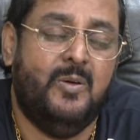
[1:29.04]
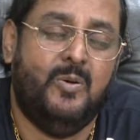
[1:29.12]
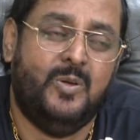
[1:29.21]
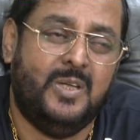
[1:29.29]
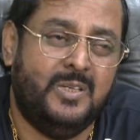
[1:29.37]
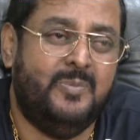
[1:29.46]

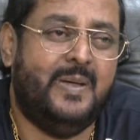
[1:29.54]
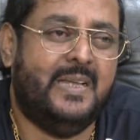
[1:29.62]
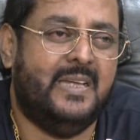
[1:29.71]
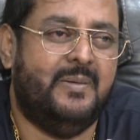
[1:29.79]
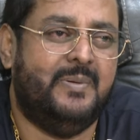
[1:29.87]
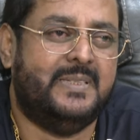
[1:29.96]
ওখানেও
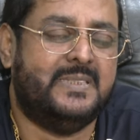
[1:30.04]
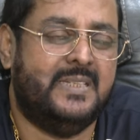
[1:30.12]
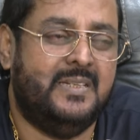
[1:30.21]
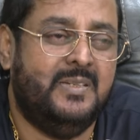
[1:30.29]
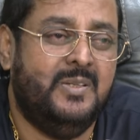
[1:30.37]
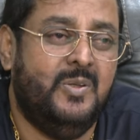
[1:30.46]
বাংলা
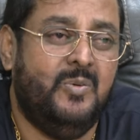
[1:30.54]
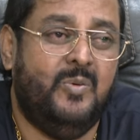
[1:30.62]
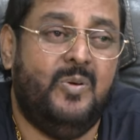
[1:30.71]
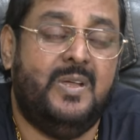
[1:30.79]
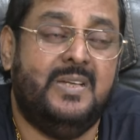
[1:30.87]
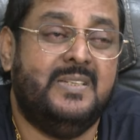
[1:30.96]
ভাষা
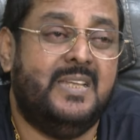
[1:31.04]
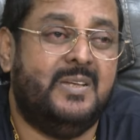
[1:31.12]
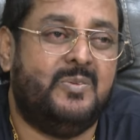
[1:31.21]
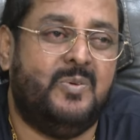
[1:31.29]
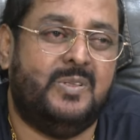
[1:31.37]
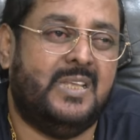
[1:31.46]
ওখানকার
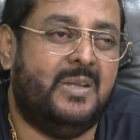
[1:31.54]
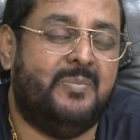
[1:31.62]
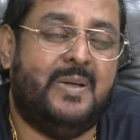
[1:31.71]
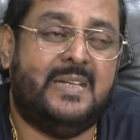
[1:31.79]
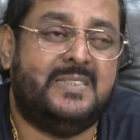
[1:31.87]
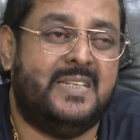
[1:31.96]
কথার
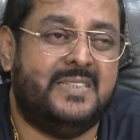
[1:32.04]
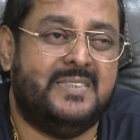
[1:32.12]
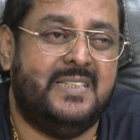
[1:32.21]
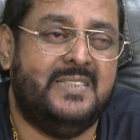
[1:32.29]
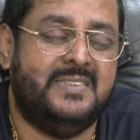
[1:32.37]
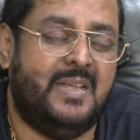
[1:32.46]
ভাষা
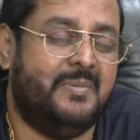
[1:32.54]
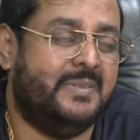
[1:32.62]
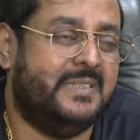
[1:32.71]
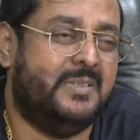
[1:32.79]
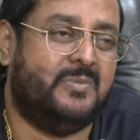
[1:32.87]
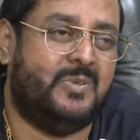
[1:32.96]
চেঞ্জ
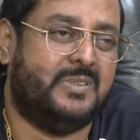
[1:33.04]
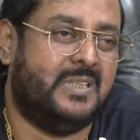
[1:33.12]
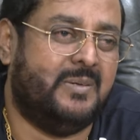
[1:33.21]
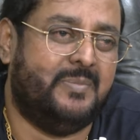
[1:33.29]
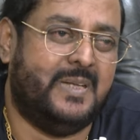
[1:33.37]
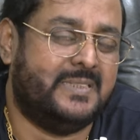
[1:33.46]
আমাদের
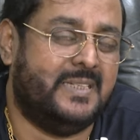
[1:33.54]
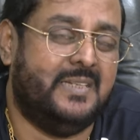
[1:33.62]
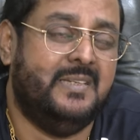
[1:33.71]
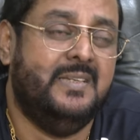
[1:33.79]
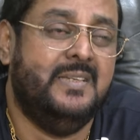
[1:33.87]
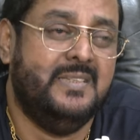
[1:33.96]
কথার ভাষা
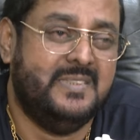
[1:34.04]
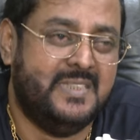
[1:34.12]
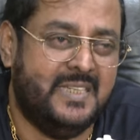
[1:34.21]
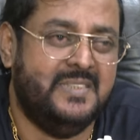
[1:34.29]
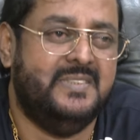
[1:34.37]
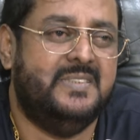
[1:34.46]

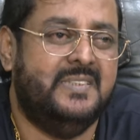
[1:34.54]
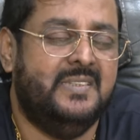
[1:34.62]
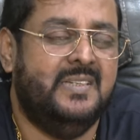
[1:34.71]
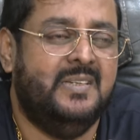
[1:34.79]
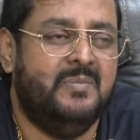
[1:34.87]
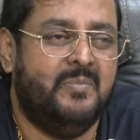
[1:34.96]
চেঞ্জ
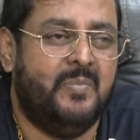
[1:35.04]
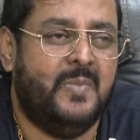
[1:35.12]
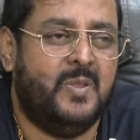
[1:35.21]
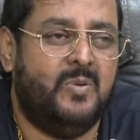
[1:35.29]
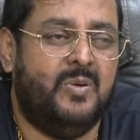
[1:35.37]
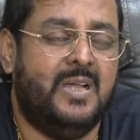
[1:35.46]

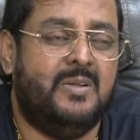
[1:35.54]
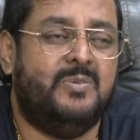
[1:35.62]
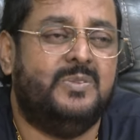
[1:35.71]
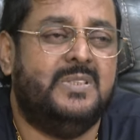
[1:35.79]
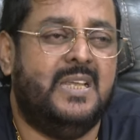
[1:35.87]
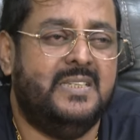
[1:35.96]
খোকা
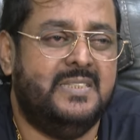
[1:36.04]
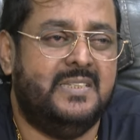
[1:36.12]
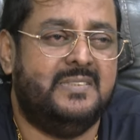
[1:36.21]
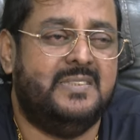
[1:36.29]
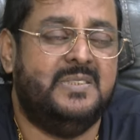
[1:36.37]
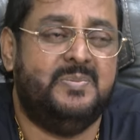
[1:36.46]
কোথায়
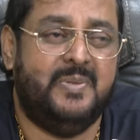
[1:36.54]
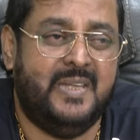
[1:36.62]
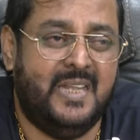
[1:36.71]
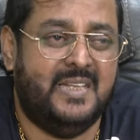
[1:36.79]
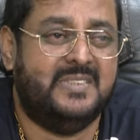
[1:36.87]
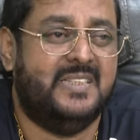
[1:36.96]
যাচ্ছিস
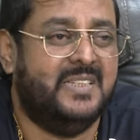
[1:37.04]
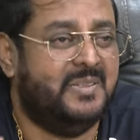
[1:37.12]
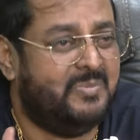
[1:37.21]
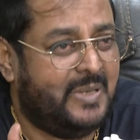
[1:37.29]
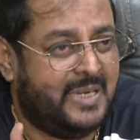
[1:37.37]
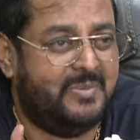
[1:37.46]
ফিরে আস এটা
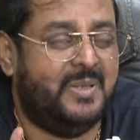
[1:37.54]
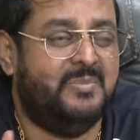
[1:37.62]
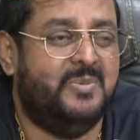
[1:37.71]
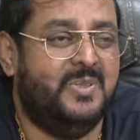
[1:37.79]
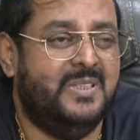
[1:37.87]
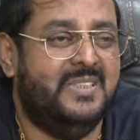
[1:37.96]
বারবার
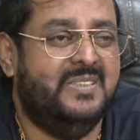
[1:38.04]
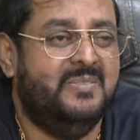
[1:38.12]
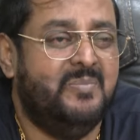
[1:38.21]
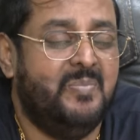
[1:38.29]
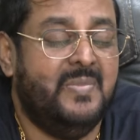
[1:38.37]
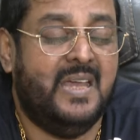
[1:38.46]
বলি
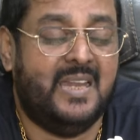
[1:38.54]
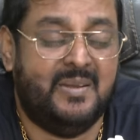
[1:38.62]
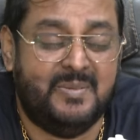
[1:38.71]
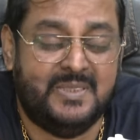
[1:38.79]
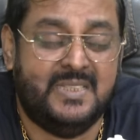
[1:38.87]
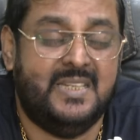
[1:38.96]
আর
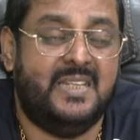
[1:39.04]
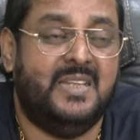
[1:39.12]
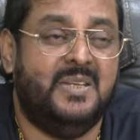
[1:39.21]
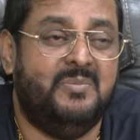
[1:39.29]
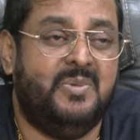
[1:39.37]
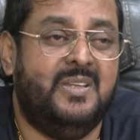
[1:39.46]
আমাদের
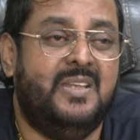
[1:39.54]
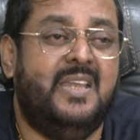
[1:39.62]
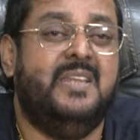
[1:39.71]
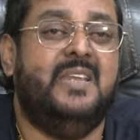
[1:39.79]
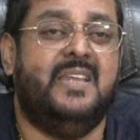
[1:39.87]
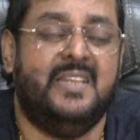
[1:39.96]
এখানে বলে
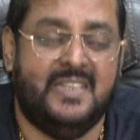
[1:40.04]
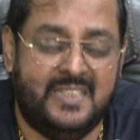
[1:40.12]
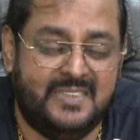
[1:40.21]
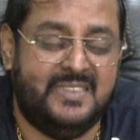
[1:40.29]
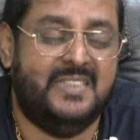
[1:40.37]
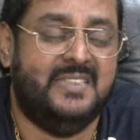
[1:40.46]
এই এখানেই